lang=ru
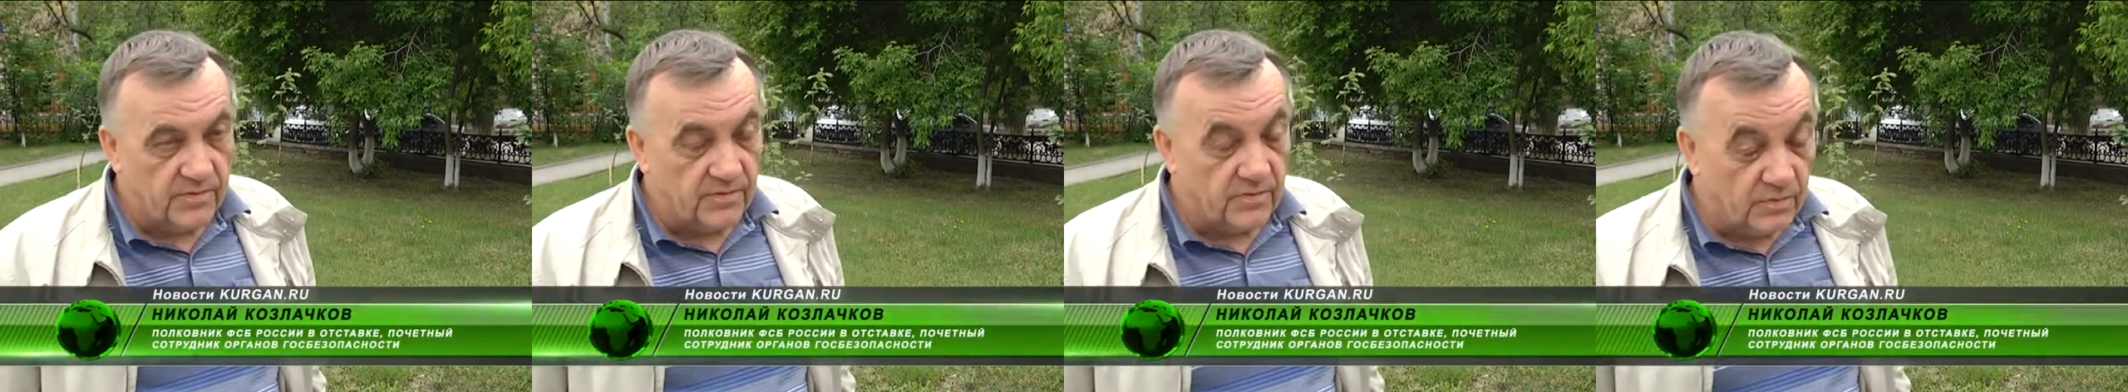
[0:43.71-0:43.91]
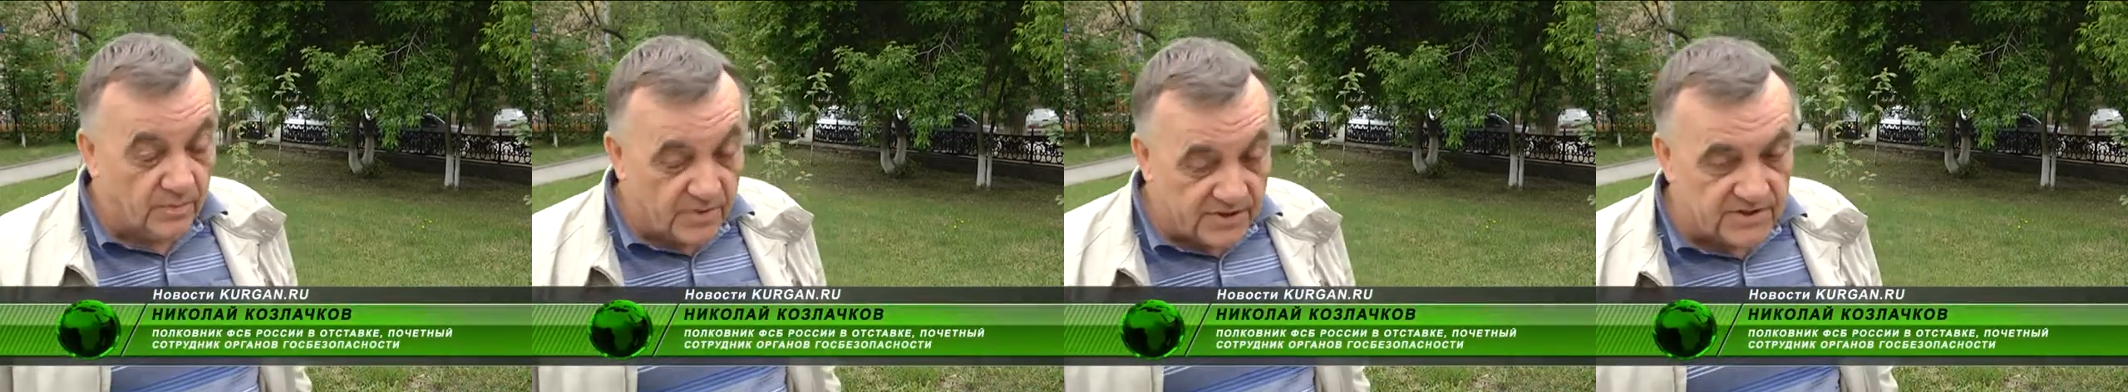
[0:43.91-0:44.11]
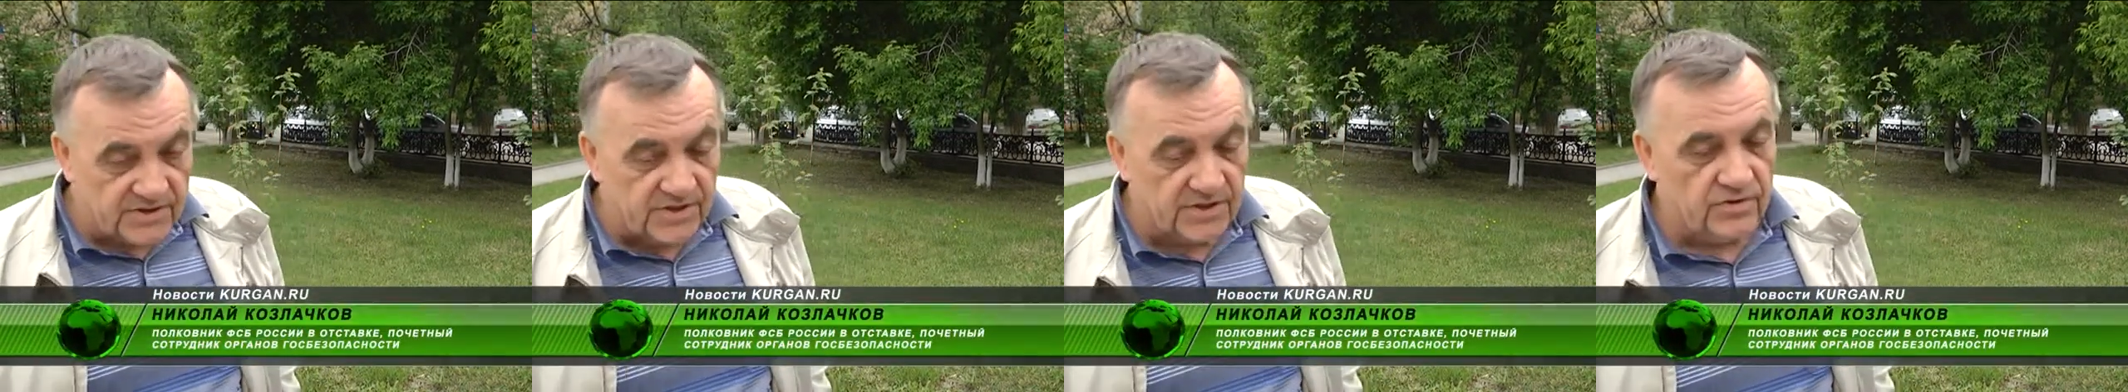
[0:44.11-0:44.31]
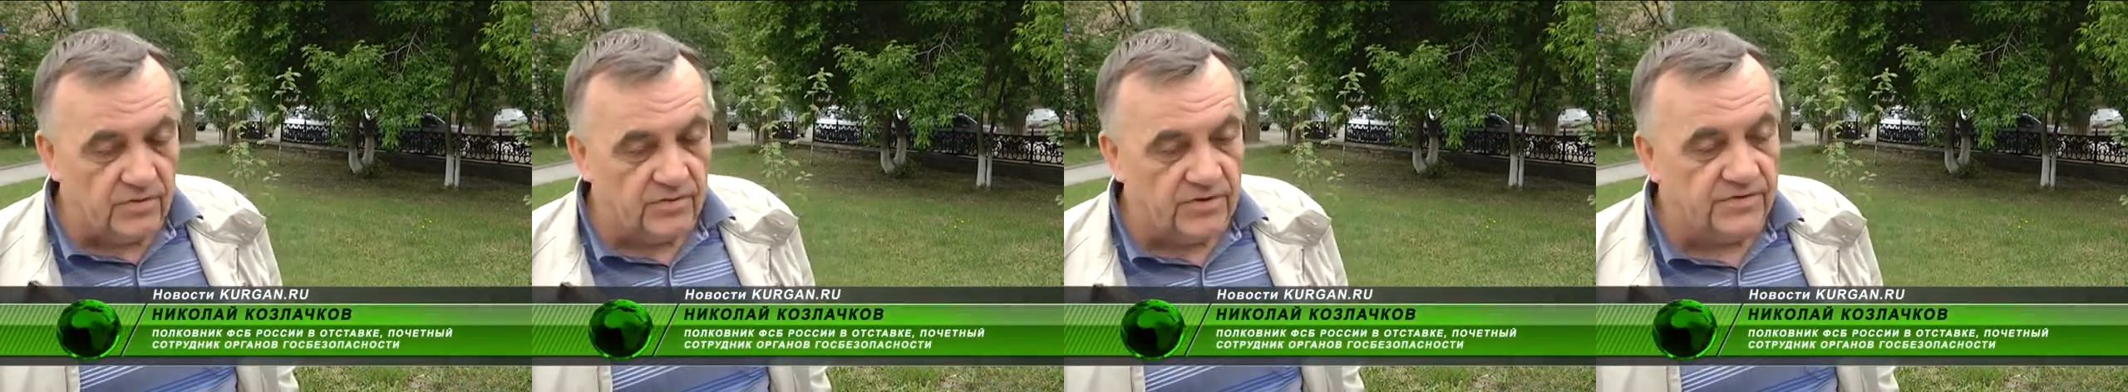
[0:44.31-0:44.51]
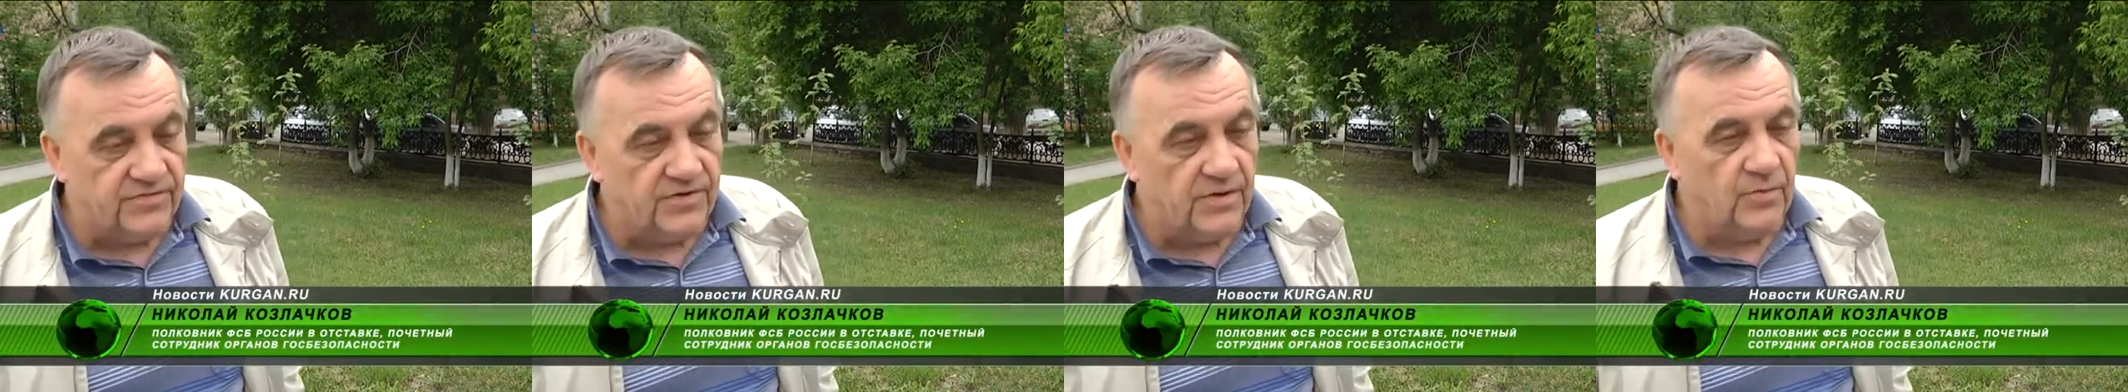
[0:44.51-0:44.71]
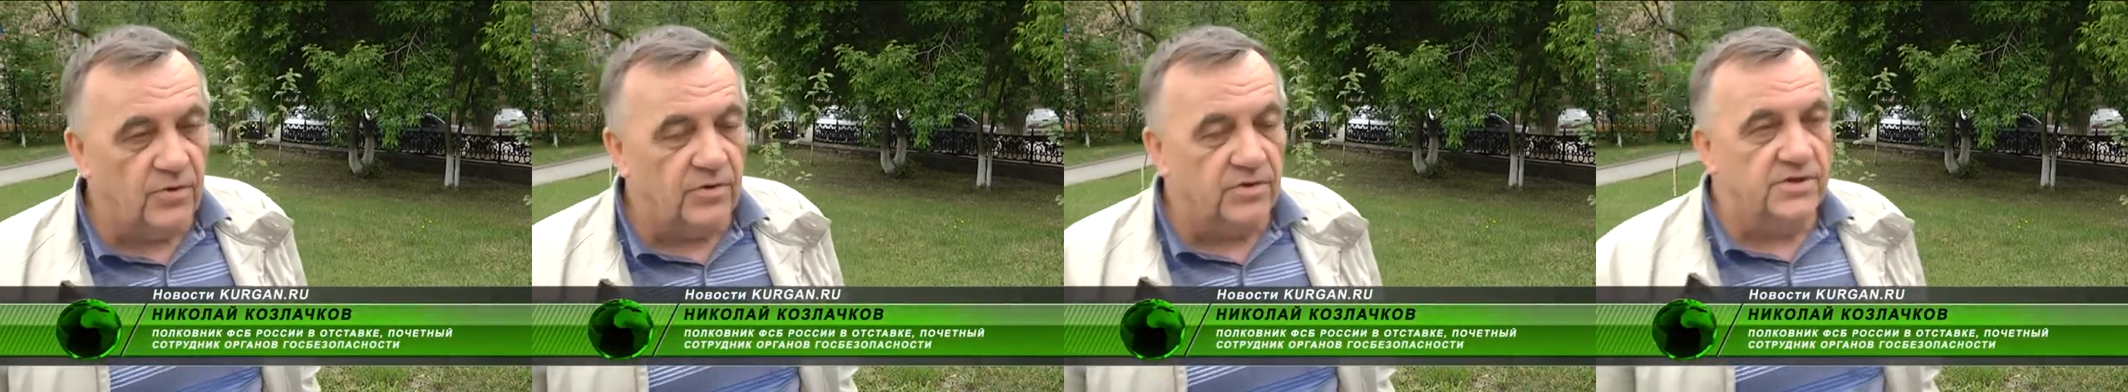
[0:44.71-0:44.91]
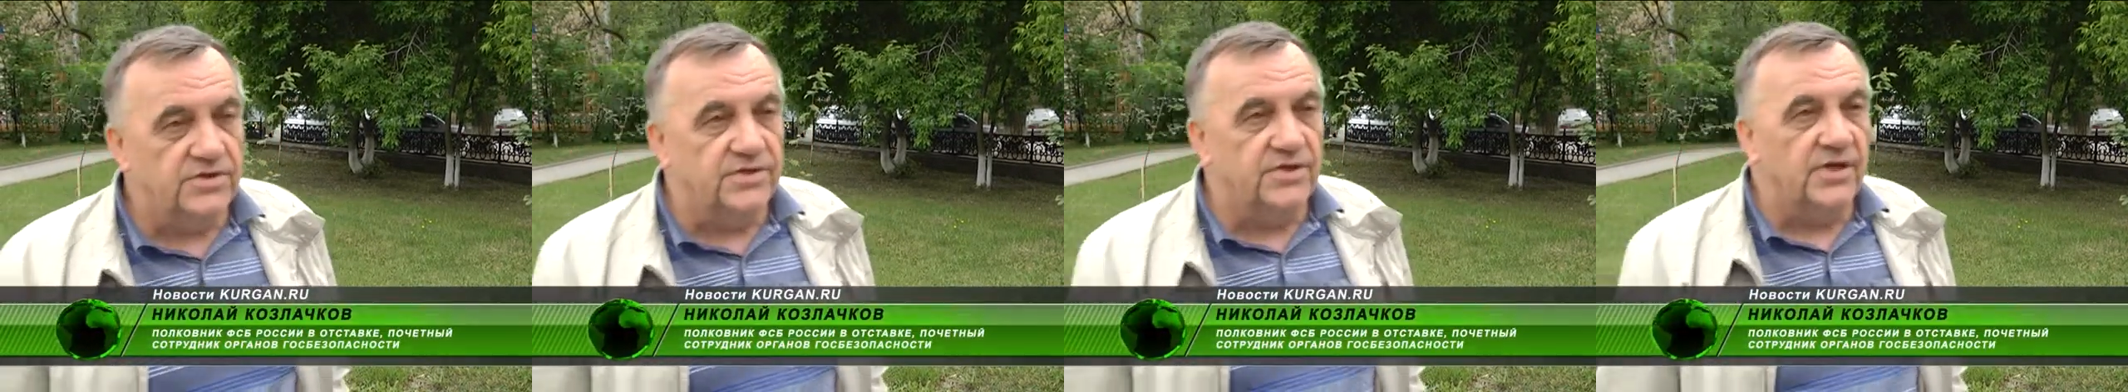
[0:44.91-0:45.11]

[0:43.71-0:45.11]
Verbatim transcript: ну, простых у нас времен значит,